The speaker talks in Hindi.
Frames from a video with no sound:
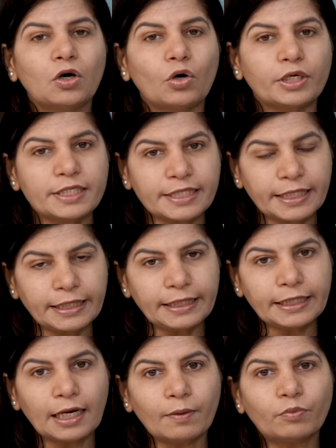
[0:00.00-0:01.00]
और इसके
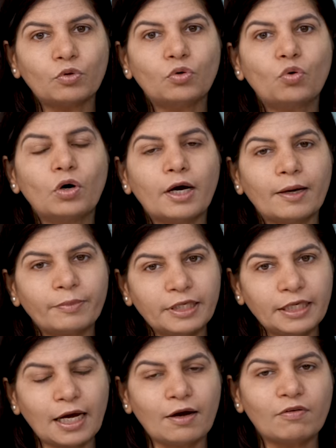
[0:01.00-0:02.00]
लिए आपको आपकी